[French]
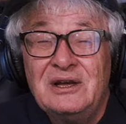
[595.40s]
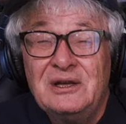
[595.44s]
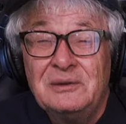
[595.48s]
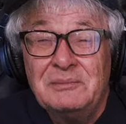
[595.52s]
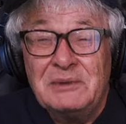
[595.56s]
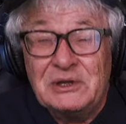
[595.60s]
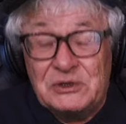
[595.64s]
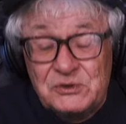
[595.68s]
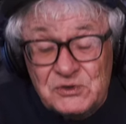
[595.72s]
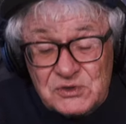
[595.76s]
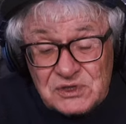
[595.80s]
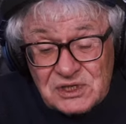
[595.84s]

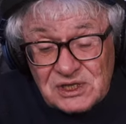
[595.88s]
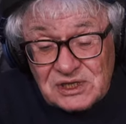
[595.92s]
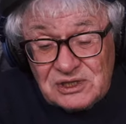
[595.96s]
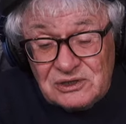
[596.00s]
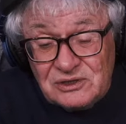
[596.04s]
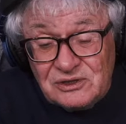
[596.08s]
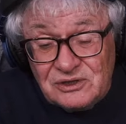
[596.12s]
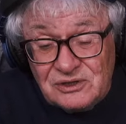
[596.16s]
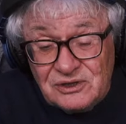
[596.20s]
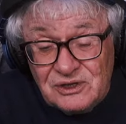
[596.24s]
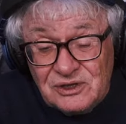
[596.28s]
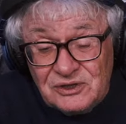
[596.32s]
manuscrits
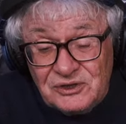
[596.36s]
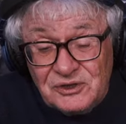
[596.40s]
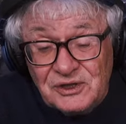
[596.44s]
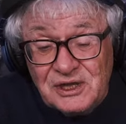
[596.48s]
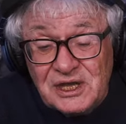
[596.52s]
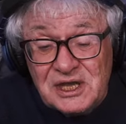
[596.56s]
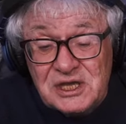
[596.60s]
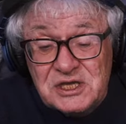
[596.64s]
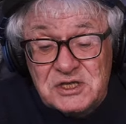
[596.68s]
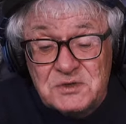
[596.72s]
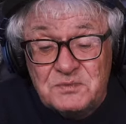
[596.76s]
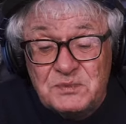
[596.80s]
de,
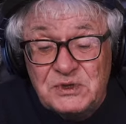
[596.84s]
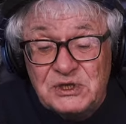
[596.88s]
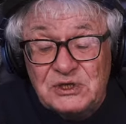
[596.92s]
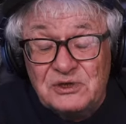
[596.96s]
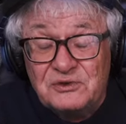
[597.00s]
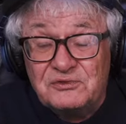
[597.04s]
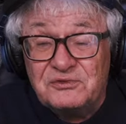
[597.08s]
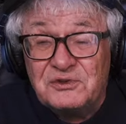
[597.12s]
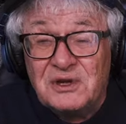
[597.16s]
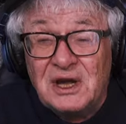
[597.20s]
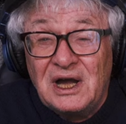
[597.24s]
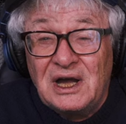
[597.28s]
H.P.
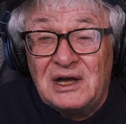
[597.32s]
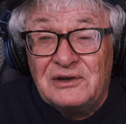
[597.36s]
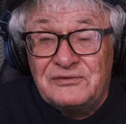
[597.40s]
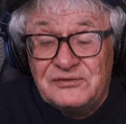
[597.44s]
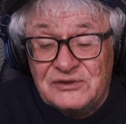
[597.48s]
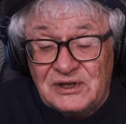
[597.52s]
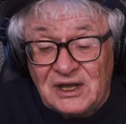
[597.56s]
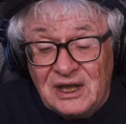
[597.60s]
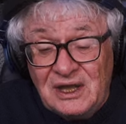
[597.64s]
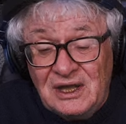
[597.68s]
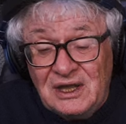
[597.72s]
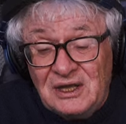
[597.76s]

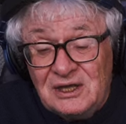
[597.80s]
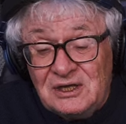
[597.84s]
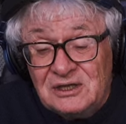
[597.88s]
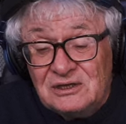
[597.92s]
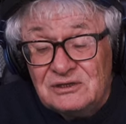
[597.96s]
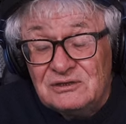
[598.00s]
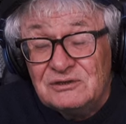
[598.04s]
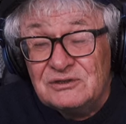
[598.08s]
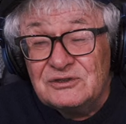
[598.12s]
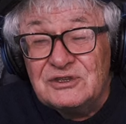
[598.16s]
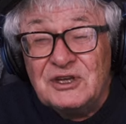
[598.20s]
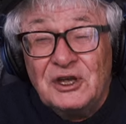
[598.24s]
Lovecraft.
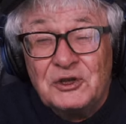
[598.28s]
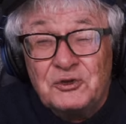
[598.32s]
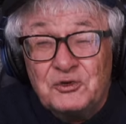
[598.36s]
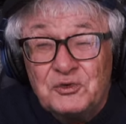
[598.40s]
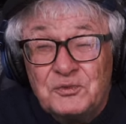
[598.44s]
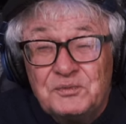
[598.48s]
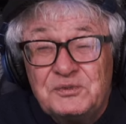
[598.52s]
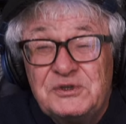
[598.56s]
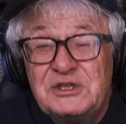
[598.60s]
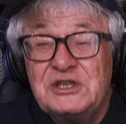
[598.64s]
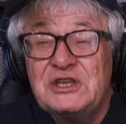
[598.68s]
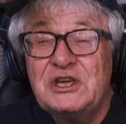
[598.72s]
Euh, c'est un
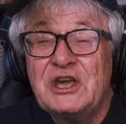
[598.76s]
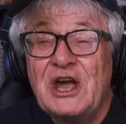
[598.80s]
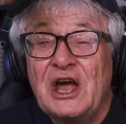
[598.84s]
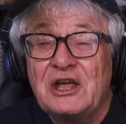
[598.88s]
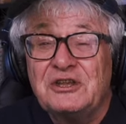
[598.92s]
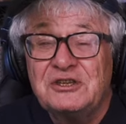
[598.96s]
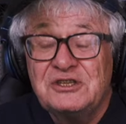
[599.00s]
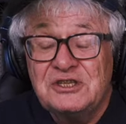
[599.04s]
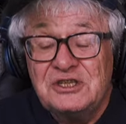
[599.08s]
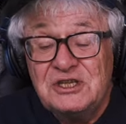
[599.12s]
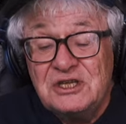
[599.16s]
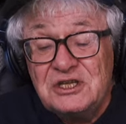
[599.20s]
tout petit
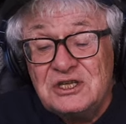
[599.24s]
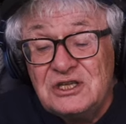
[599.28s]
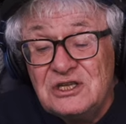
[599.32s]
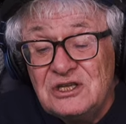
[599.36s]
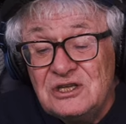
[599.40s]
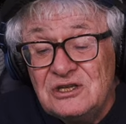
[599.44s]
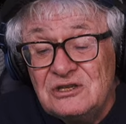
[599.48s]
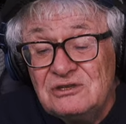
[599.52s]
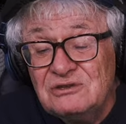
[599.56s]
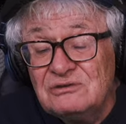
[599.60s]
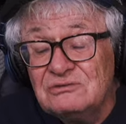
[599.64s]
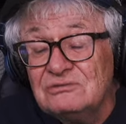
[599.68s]

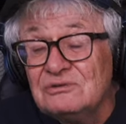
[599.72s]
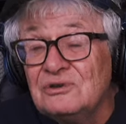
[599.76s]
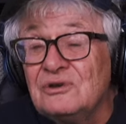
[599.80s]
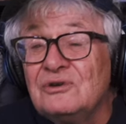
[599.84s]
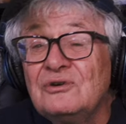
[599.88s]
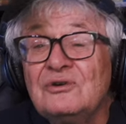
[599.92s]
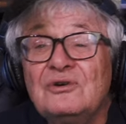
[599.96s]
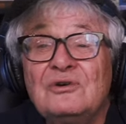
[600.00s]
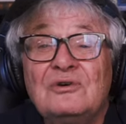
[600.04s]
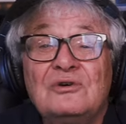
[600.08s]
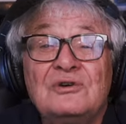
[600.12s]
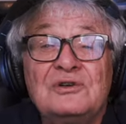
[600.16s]
quartier,
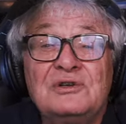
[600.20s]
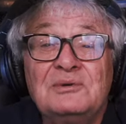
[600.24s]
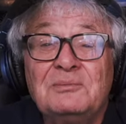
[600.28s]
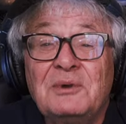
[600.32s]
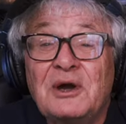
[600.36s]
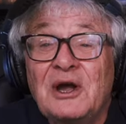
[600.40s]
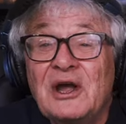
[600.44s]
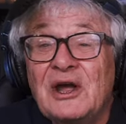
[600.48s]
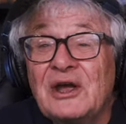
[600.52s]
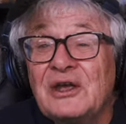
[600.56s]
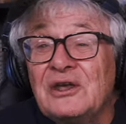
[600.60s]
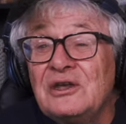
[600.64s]
en
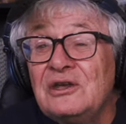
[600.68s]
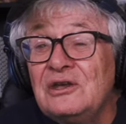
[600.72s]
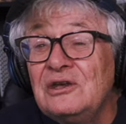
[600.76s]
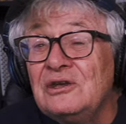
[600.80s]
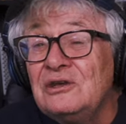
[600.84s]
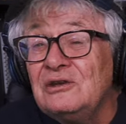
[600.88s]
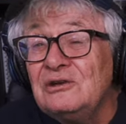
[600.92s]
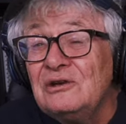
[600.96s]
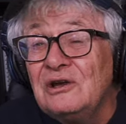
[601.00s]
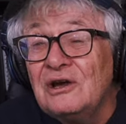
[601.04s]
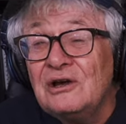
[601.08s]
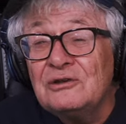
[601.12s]

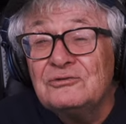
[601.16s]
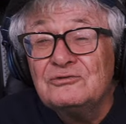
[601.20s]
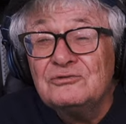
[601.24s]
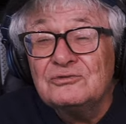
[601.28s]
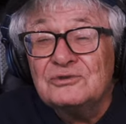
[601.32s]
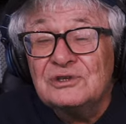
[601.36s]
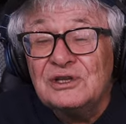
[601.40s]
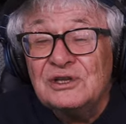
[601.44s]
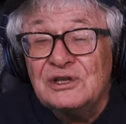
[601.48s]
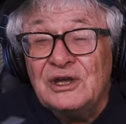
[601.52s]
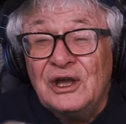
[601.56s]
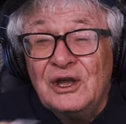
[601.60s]
librairie, là,
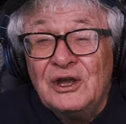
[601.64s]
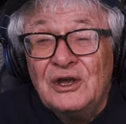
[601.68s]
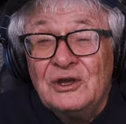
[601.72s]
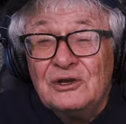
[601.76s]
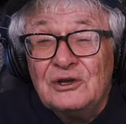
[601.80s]
toutes les,